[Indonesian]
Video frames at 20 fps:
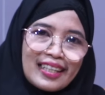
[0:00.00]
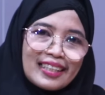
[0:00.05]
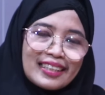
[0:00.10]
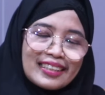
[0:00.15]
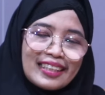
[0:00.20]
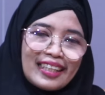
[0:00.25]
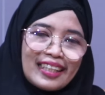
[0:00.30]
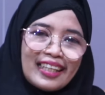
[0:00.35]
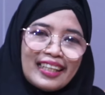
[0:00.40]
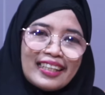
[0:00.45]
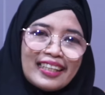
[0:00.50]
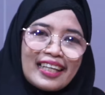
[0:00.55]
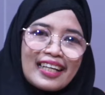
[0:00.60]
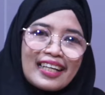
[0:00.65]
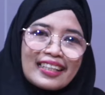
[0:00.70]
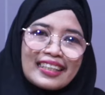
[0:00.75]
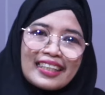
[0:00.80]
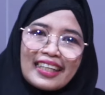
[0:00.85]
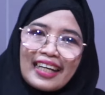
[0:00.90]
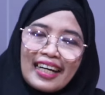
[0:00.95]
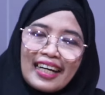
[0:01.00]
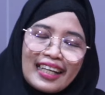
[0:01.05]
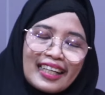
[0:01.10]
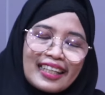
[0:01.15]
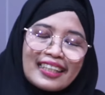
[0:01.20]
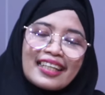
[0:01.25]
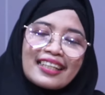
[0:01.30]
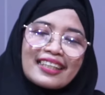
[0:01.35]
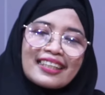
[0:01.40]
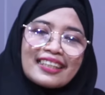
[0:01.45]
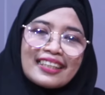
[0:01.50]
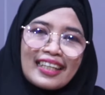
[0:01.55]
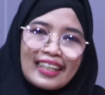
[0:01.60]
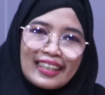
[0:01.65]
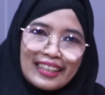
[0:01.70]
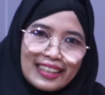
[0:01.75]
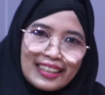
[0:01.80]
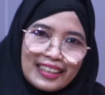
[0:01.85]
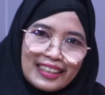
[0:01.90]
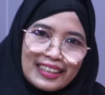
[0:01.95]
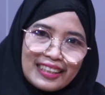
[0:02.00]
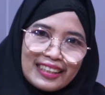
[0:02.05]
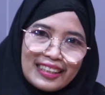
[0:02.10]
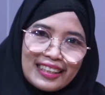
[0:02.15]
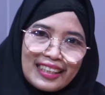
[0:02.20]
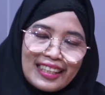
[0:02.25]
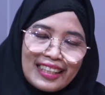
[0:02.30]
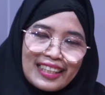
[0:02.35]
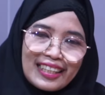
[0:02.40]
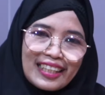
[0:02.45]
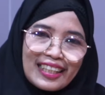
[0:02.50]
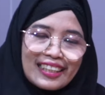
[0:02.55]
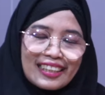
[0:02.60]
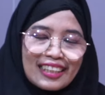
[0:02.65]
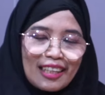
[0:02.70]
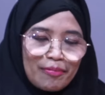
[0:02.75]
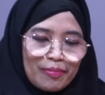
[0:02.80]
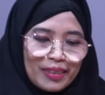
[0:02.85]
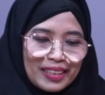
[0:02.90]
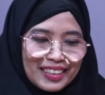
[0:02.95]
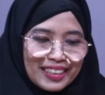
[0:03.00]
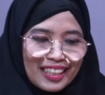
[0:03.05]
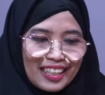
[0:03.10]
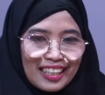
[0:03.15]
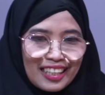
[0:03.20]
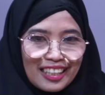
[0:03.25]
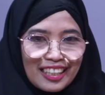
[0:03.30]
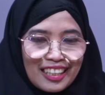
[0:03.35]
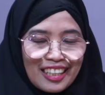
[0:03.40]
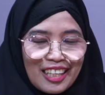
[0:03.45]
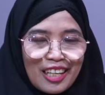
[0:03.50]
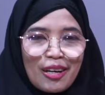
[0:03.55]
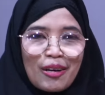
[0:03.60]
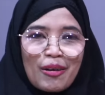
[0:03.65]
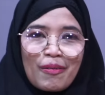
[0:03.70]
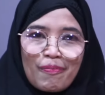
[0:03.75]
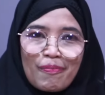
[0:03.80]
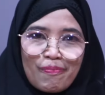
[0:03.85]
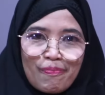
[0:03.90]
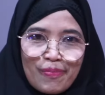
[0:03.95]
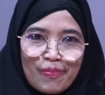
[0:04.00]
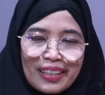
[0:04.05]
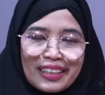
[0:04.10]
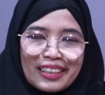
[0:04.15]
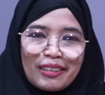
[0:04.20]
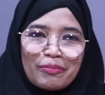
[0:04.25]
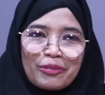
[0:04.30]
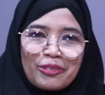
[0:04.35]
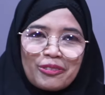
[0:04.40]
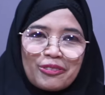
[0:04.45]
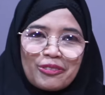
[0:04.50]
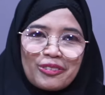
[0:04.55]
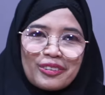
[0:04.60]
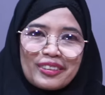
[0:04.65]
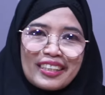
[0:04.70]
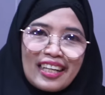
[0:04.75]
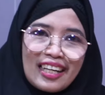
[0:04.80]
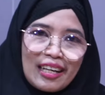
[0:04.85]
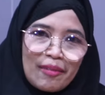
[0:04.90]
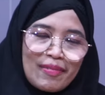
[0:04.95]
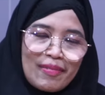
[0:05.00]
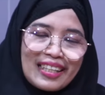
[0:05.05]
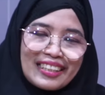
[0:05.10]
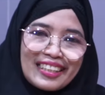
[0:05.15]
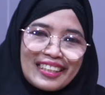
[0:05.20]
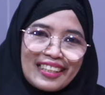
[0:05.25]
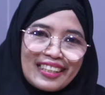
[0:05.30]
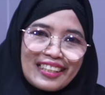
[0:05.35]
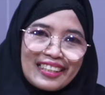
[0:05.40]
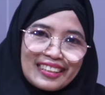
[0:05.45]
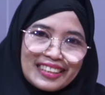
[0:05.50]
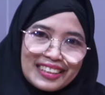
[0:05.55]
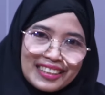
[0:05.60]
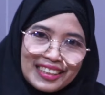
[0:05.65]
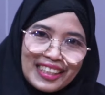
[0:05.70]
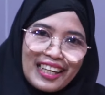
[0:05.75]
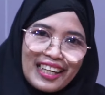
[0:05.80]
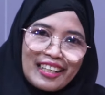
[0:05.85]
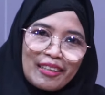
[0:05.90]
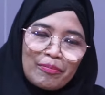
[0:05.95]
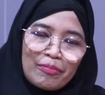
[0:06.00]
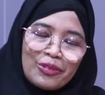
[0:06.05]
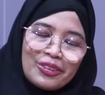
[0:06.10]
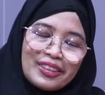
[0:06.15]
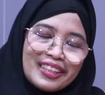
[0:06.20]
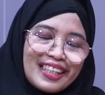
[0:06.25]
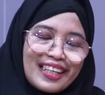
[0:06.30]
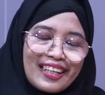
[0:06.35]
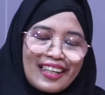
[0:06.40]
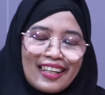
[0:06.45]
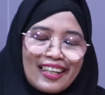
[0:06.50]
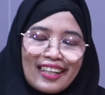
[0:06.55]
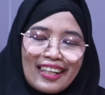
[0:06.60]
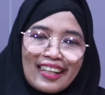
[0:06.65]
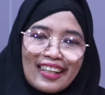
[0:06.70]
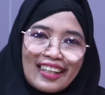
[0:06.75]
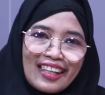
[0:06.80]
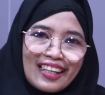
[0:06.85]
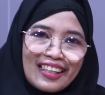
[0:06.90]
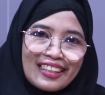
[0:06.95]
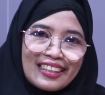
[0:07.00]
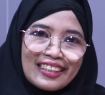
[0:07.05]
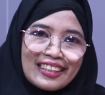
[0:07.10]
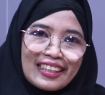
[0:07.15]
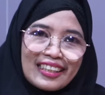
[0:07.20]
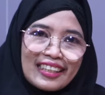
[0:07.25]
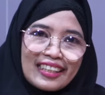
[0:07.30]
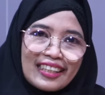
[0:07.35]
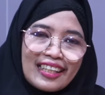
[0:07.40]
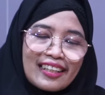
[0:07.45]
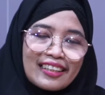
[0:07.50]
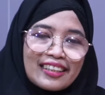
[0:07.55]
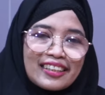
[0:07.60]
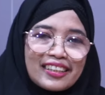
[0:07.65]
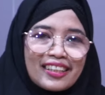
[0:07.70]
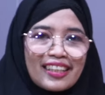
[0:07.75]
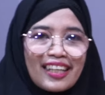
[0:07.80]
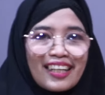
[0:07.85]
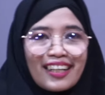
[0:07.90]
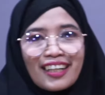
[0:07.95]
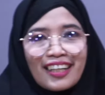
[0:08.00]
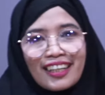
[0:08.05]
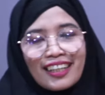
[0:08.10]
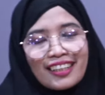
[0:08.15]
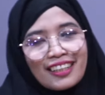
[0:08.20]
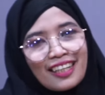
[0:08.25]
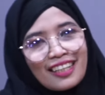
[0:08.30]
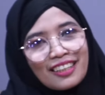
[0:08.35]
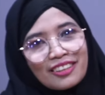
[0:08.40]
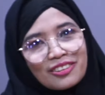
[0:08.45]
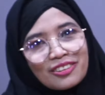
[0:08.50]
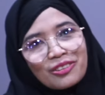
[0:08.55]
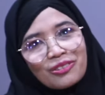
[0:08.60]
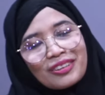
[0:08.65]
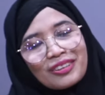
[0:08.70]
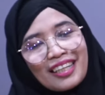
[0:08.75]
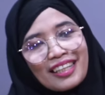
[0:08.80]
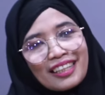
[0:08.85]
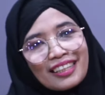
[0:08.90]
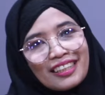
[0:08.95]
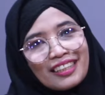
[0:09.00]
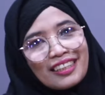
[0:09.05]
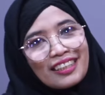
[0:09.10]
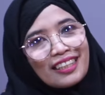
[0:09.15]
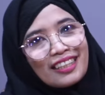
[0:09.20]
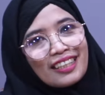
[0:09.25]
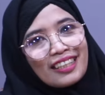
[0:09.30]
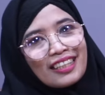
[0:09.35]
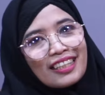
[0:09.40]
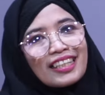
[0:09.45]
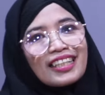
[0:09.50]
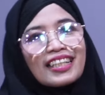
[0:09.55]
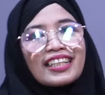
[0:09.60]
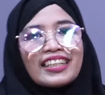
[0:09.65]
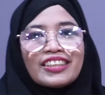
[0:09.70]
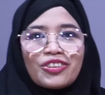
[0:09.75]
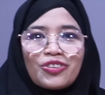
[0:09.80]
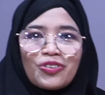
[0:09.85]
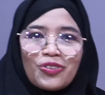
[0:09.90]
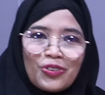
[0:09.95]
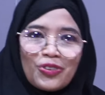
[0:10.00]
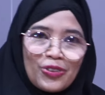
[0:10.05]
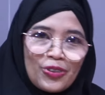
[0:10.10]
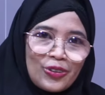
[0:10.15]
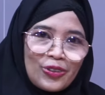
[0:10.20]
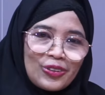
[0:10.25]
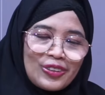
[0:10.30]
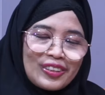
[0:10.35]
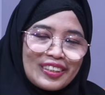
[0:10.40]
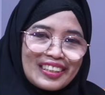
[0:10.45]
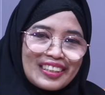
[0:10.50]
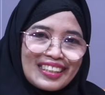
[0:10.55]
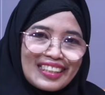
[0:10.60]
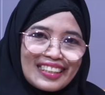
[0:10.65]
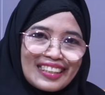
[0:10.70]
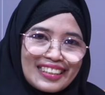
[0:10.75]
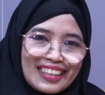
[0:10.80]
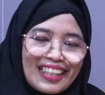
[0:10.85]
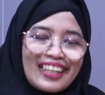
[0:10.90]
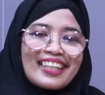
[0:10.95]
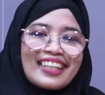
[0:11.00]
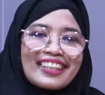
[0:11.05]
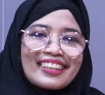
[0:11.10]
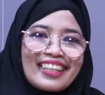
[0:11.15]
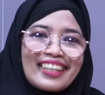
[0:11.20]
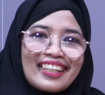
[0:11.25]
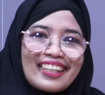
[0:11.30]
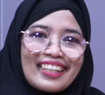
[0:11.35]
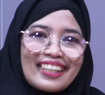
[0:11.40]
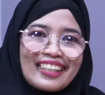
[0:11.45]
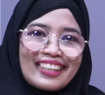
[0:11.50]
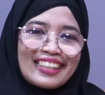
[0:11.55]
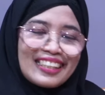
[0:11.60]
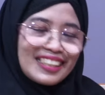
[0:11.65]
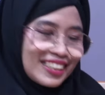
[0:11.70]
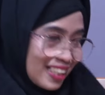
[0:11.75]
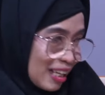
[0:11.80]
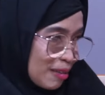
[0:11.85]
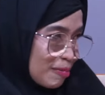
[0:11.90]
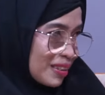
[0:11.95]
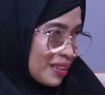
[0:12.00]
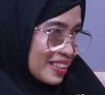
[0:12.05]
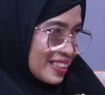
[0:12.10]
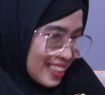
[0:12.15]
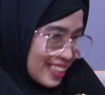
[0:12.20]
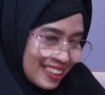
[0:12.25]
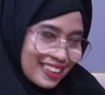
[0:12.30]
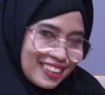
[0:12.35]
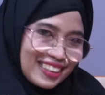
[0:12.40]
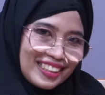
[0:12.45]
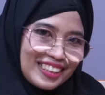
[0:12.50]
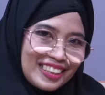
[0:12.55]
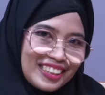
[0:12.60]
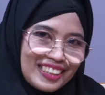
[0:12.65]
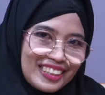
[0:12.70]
Sehingga di hari yang indah ini kita bisa bertemu dalam acara Siar Mutiara Ala-Ala yang diselenggarakan langsung dari Studio Jakarta Islamic Center.